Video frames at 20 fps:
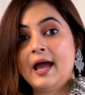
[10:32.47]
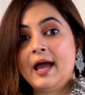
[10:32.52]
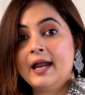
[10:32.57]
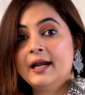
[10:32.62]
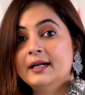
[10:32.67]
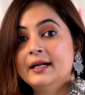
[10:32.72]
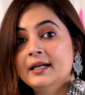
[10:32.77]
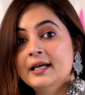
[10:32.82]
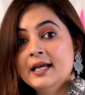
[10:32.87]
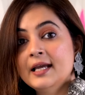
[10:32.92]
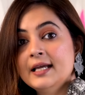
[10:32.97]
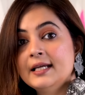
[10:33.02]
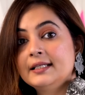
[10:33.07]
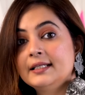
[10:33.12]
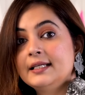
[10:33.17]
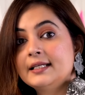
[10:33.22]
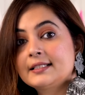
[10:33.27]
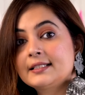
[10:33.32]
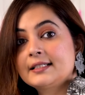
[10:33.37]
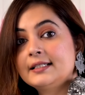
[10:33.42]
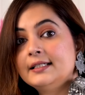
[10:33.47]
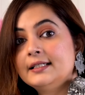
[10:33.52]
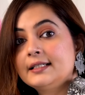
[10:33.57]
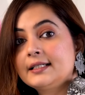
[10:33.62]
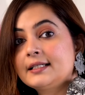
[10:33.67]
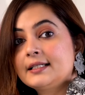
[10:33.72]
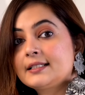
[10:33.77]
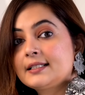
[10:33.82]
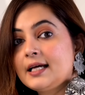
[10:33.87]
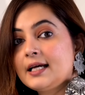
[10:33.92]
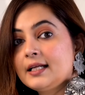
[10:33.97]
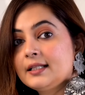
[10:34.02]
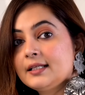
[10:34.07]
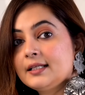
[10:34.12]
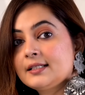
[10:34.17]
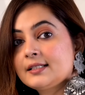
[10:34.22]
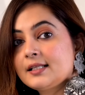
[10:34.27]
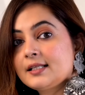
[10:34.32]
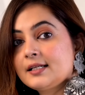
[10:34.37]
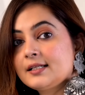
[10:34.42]
एंड ये स्लिट के साथ
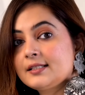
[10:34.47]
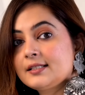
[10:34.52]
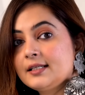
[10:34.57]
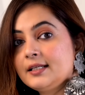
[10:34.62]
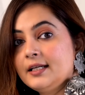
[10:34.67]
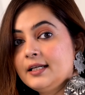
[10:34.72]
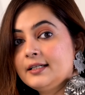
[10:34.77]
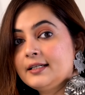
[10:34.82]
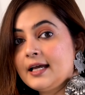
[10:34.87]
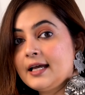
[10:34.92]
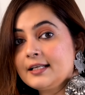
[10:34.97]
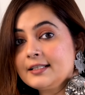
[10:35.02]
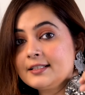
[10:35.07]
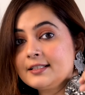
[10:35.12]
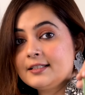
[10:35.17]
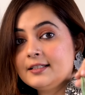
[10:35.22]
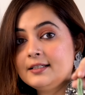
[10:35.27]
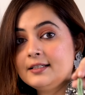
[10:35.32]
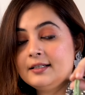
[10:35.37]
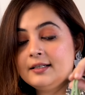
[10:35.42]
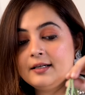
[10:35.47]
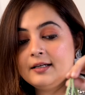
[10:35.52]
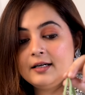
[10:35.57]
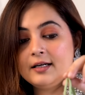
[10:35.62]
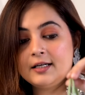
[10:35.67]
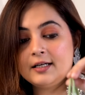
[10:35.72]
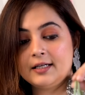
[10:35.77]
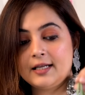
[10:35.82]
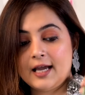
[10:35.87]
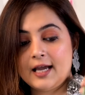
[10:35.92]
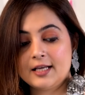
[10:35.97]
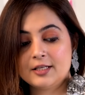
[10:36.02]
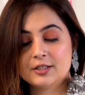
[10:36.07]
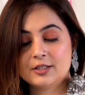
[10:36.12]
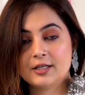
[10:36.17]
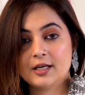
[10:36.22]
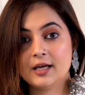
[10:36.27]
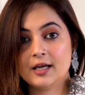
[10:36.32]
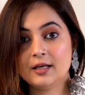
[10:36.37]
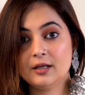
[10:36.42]
इस तरह से ये टैसल
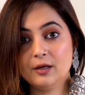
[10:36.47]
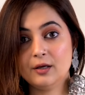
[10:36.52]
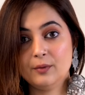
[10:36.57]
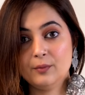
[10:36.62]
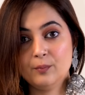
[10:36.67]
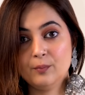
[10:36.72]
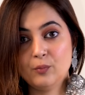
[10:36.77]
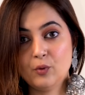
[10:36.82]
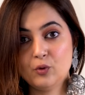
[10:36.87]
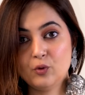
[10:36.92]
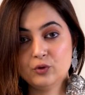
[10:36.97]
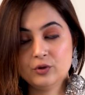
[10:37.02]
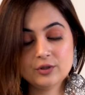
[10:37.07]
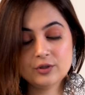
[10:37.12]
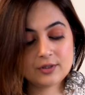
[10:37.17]
अटैच्ड है बोथ